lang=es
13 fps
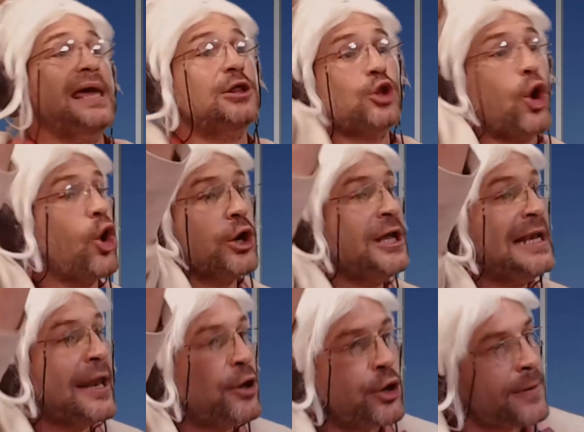estos
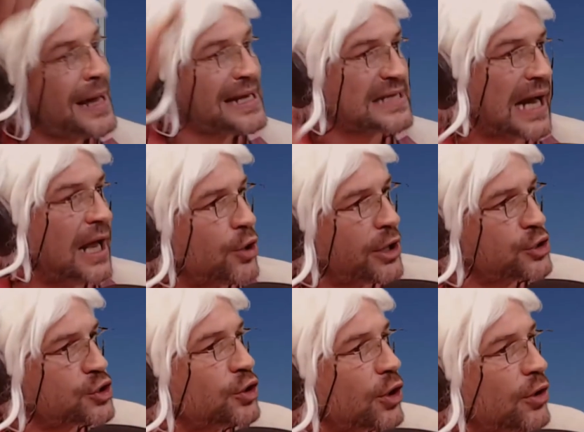gorilas no nos van a sacar lo que
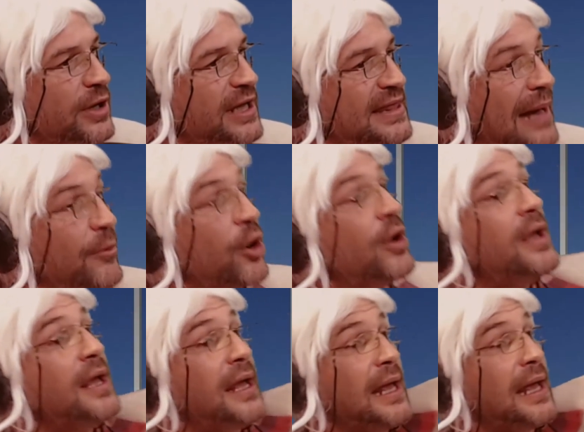nosotros conquistamos
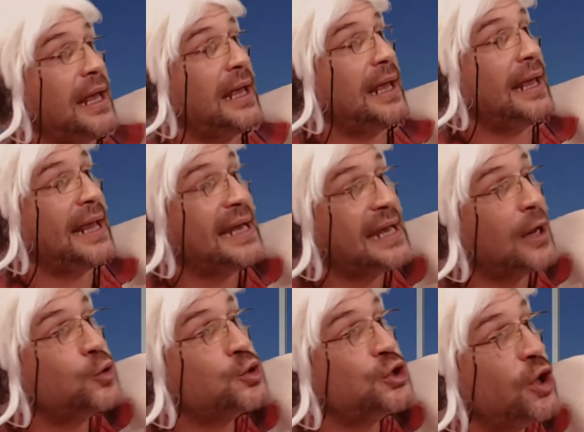en
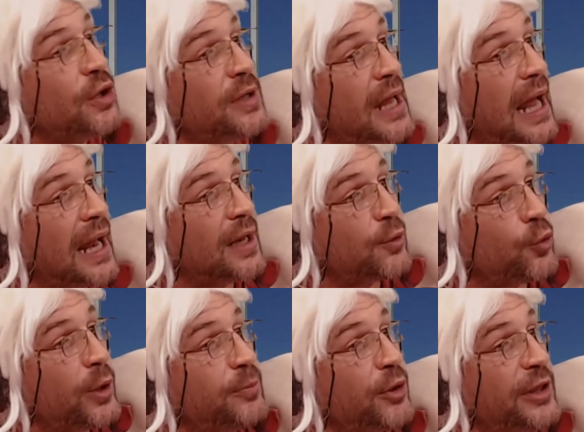alusión al
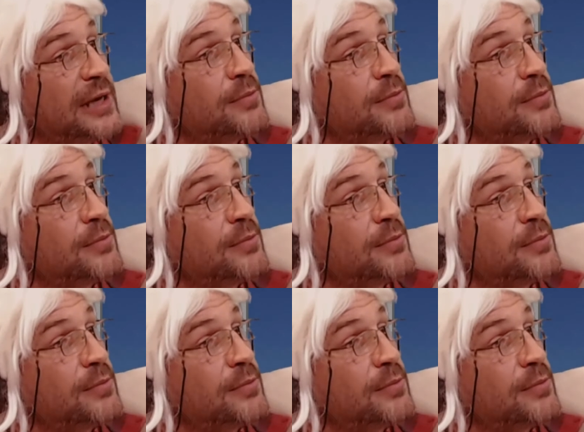cuerpo de